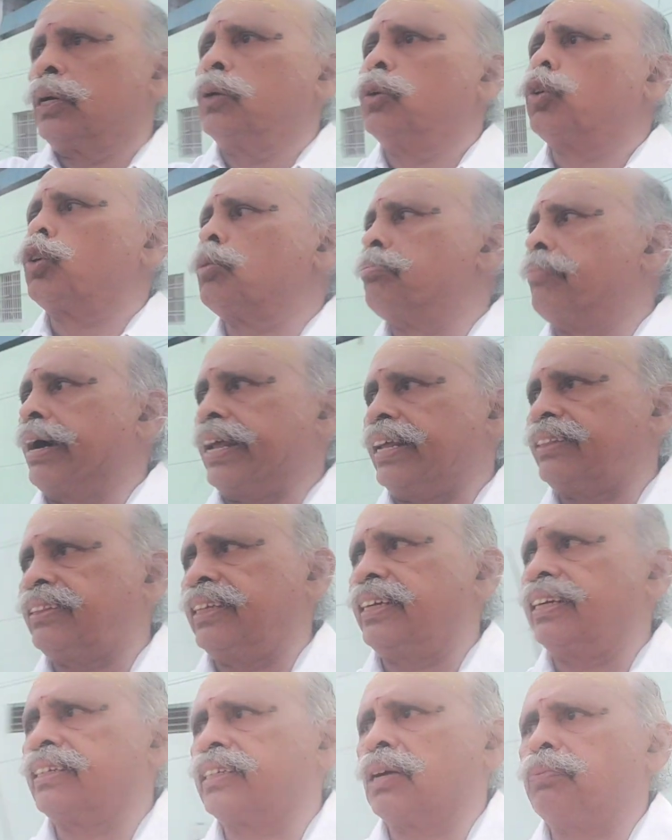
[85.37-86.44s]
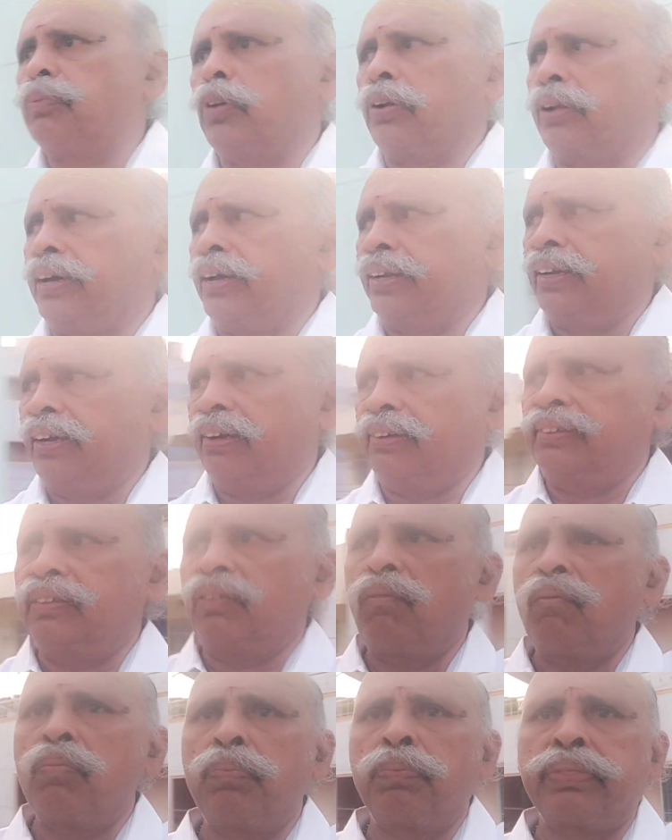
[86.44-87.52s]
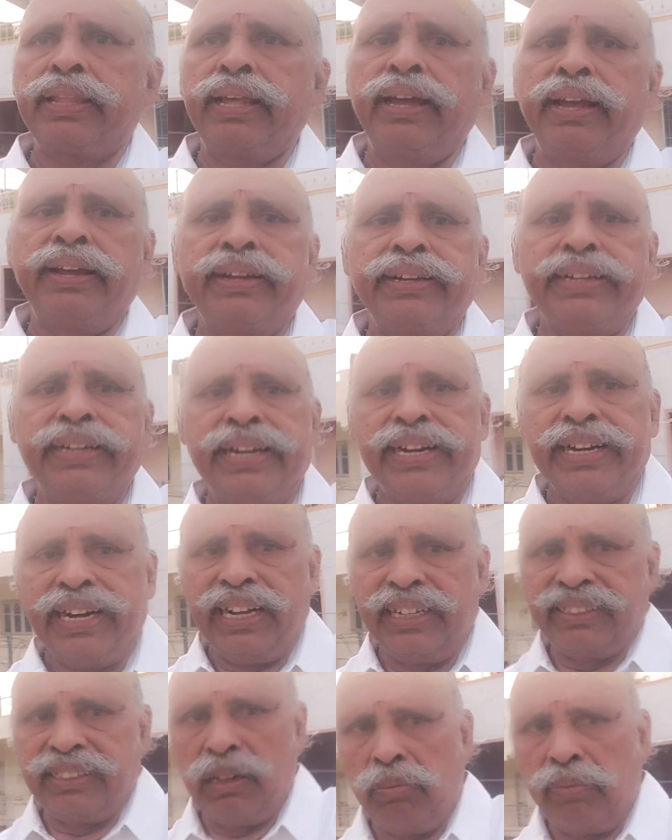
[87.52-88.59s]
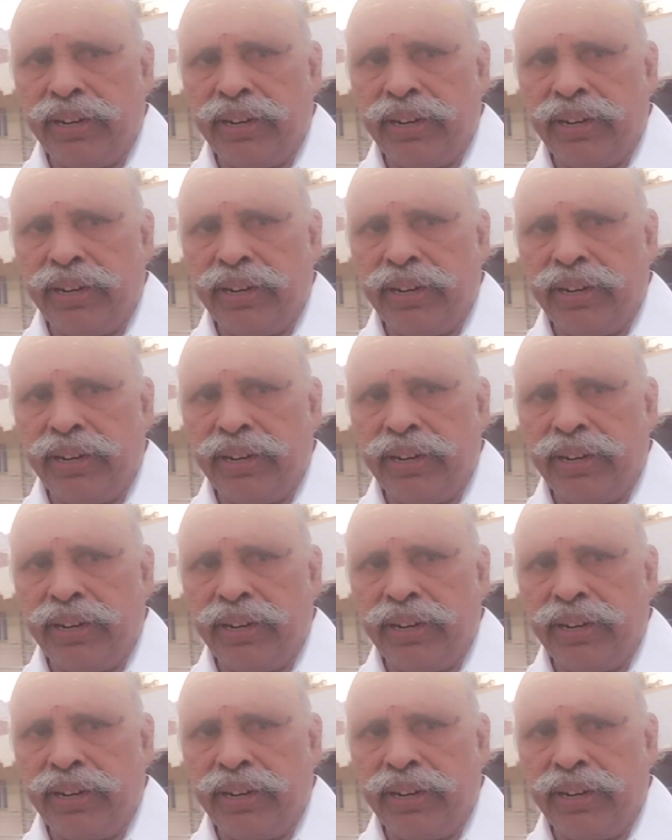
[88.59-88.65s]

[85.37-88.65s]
ஒரு மரத்துக்கிட்ட போகிறாருங்க அந்த